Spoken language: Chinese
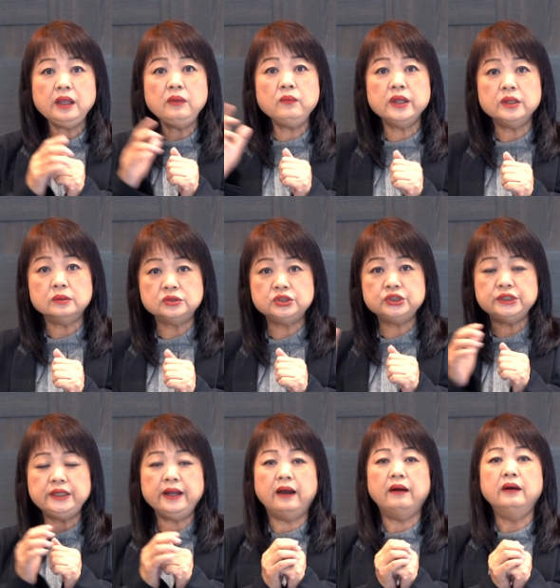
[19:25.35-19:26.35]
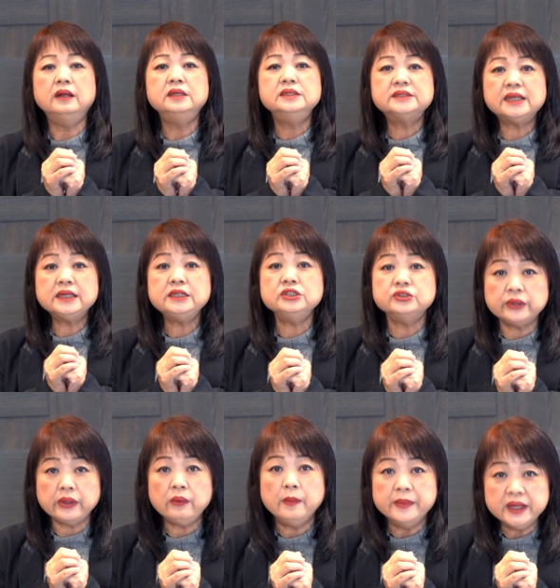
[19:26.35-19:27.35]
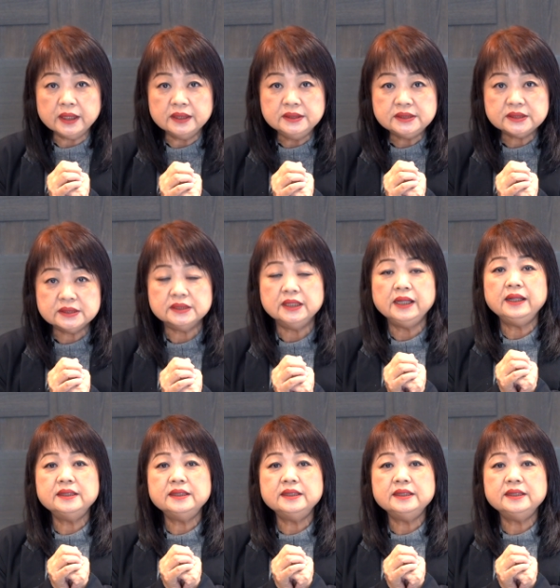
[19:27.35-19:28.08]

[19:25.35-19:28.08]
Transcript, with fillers: 因为有需要，上帝就给我们恩赐。